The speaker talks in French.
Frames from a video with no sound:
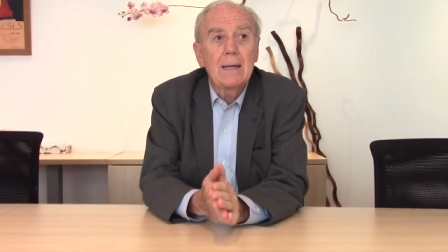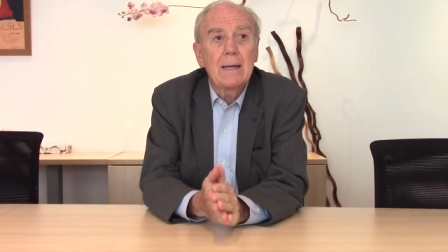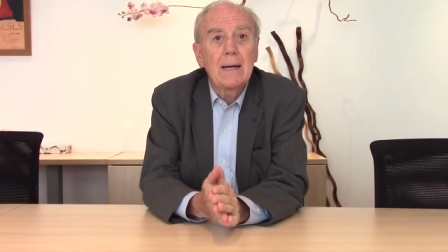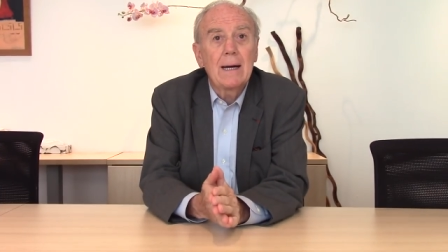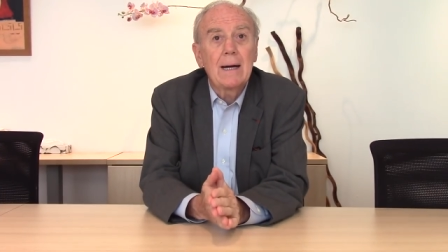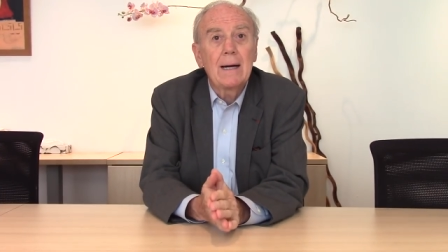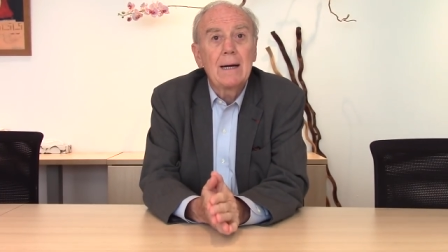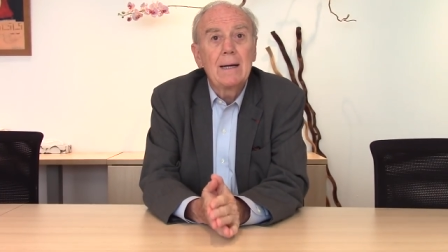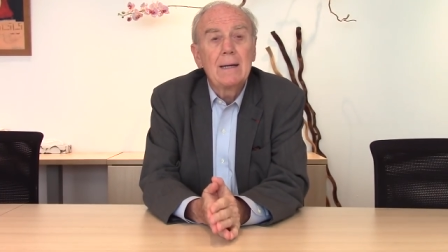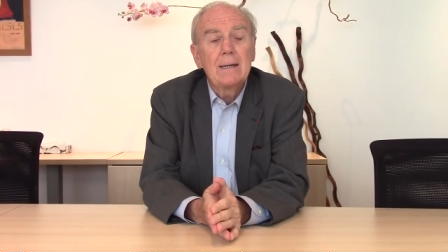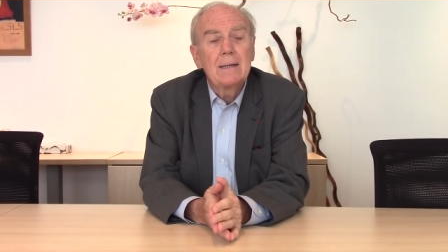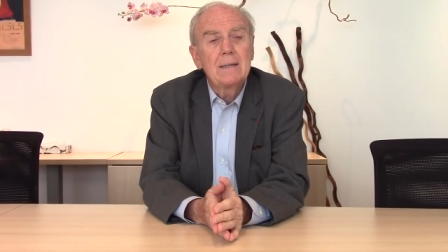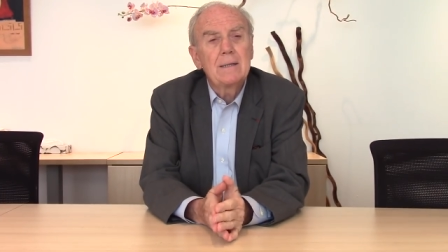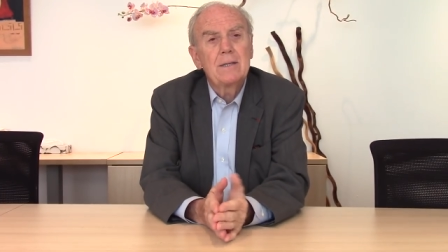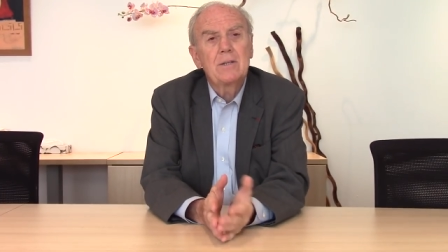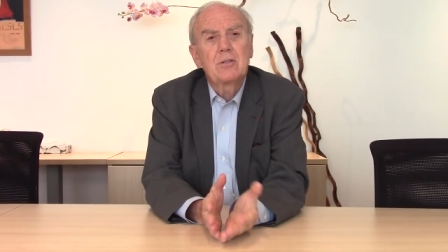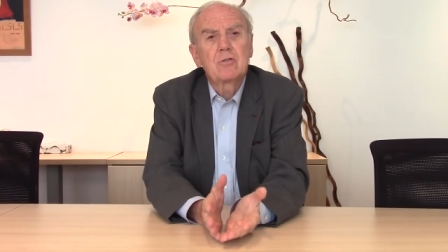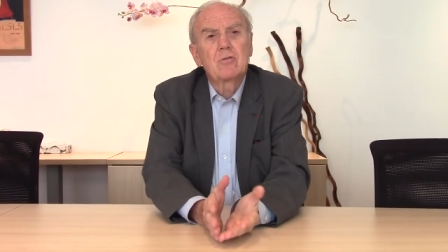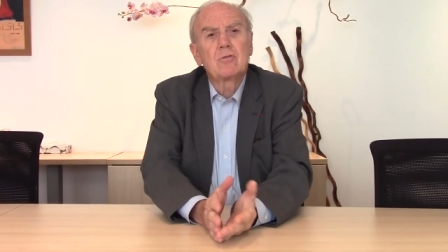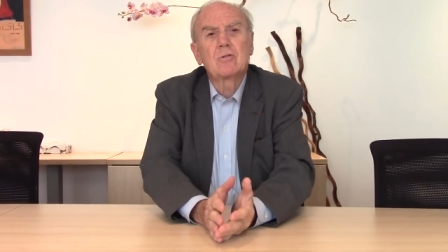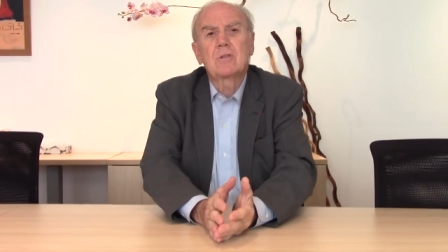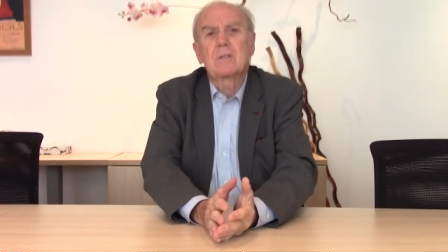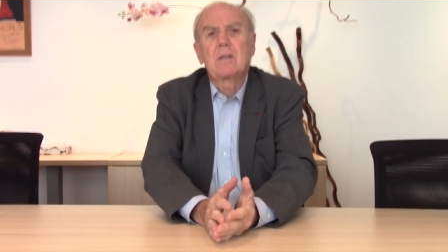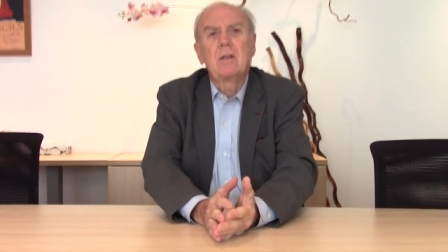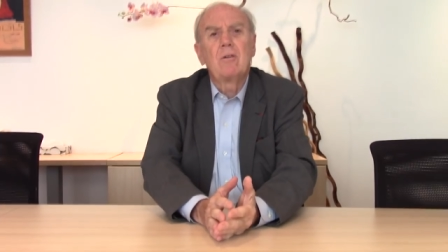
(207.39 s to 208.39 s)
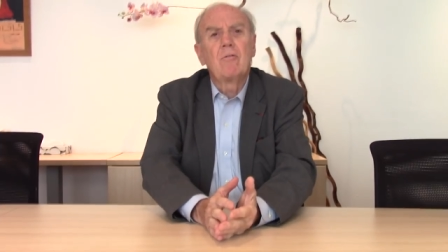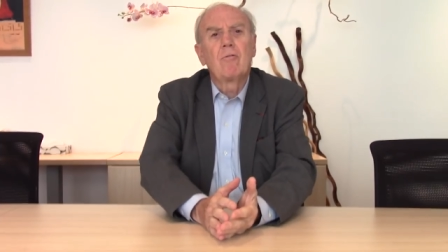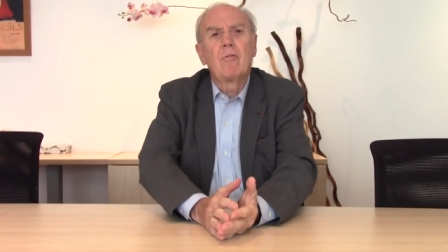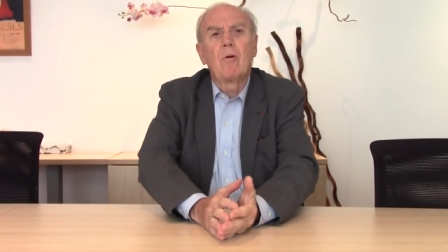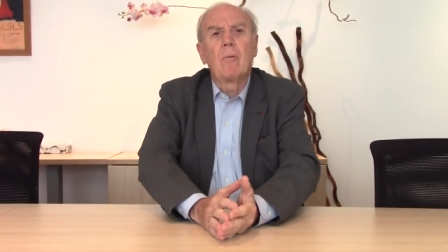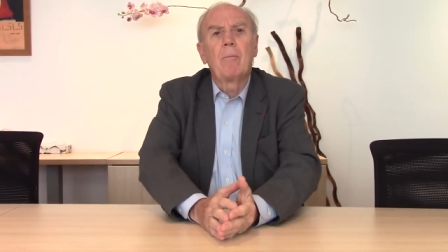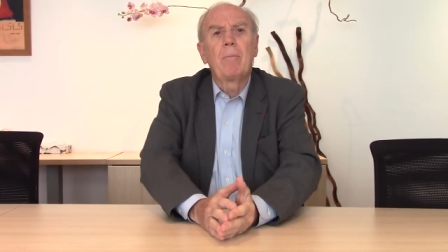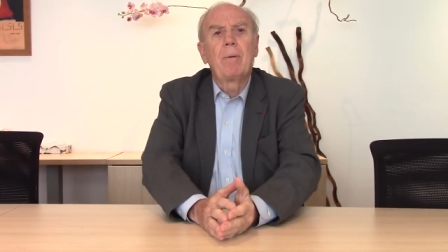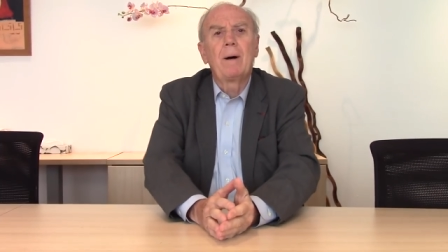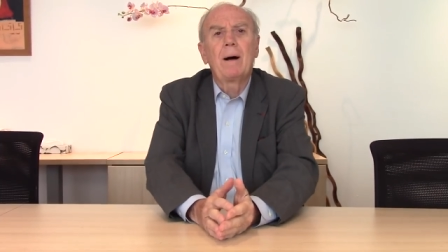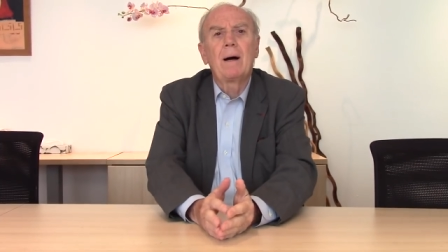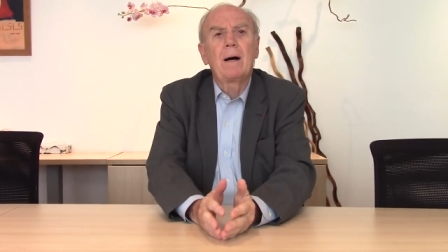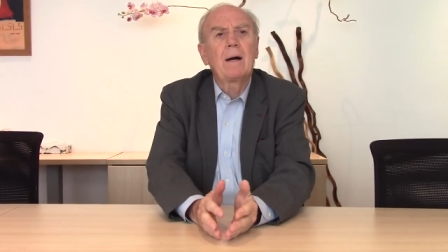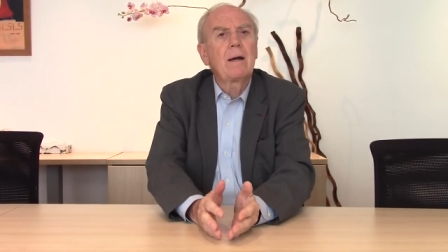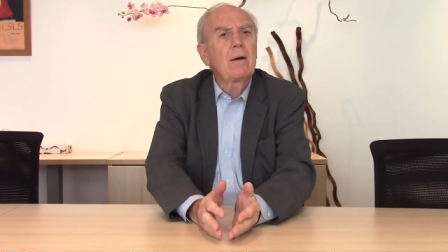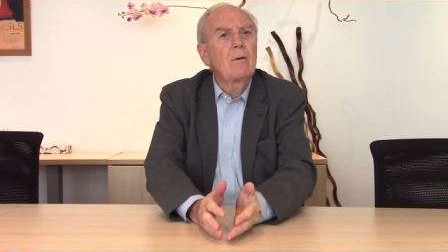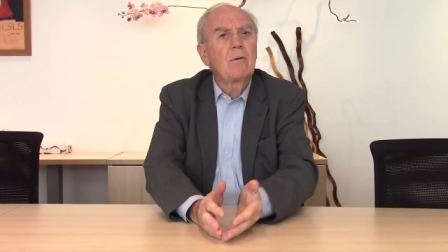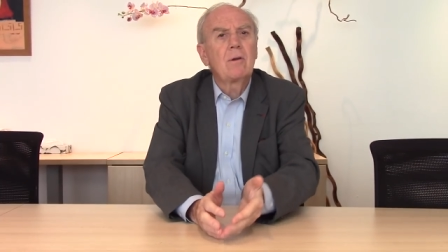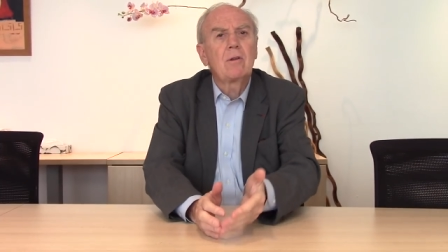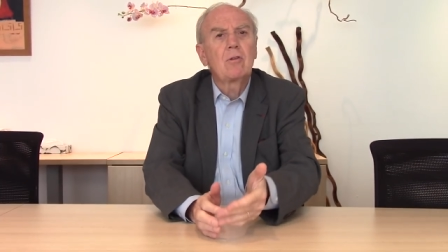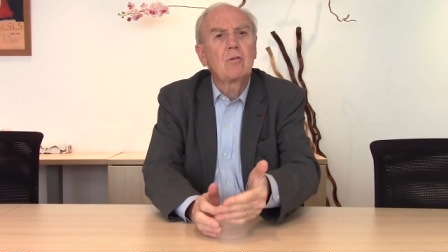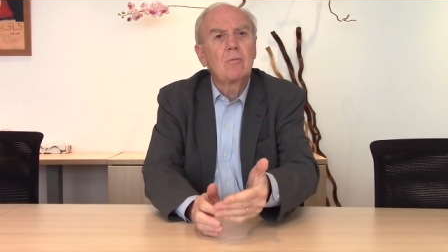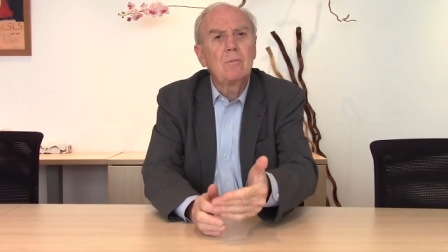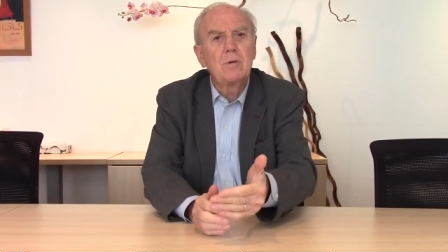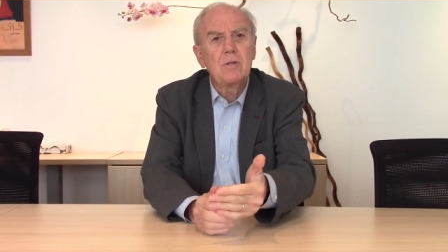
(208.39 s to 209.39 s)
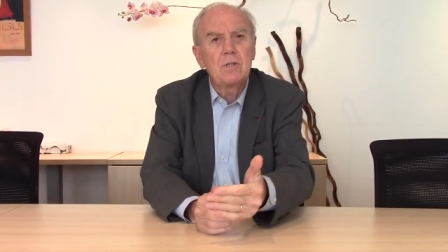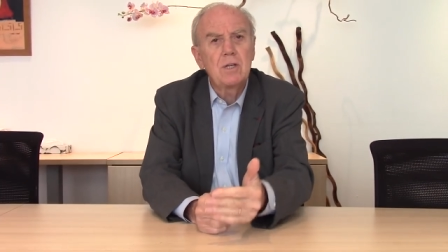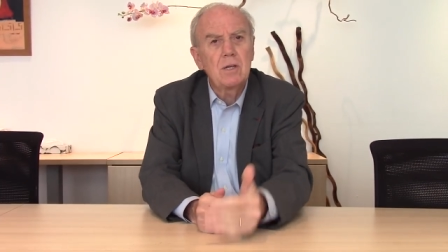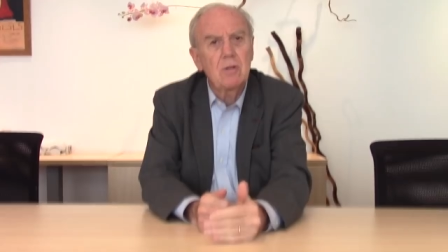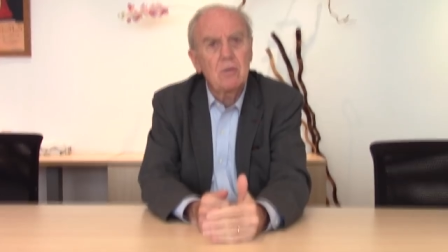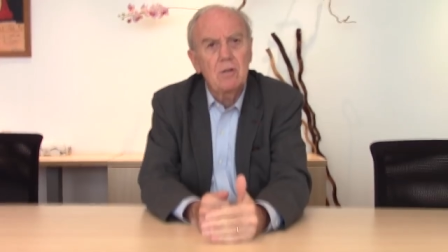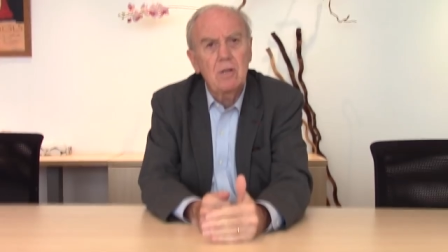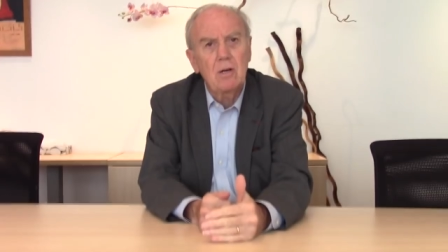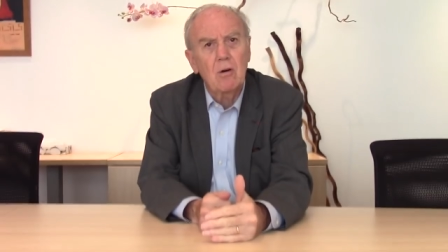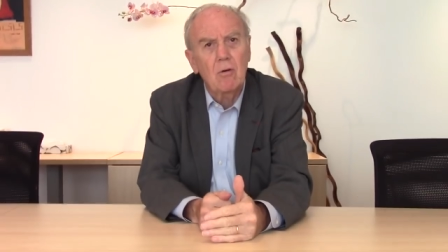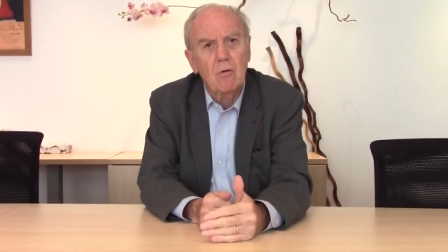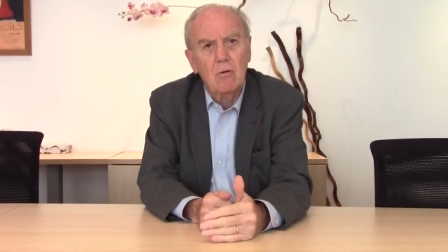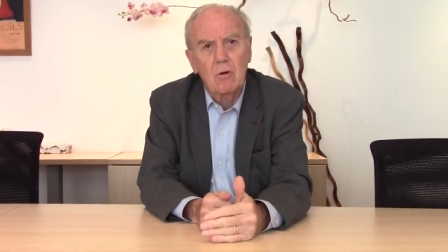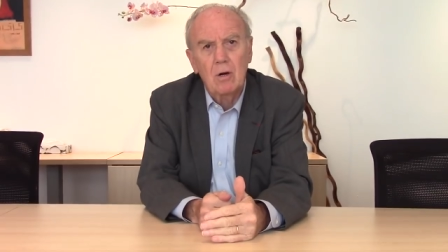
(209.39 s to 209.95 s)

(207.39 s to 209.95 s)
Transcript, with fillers: il y a des choses qui ne vont pas et on est obligé de dire aux